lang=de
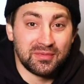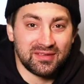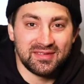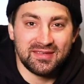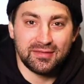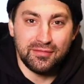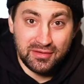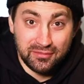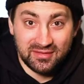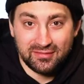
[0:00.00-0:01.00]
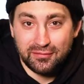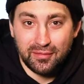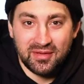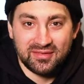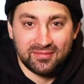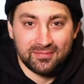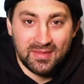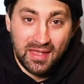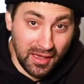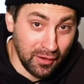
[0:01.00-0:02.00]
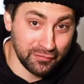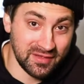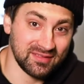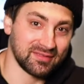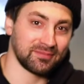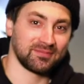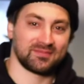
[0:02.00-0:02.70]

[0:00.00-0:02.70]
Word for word: um das nächste Video nicht zu verpassen. Auf geht's!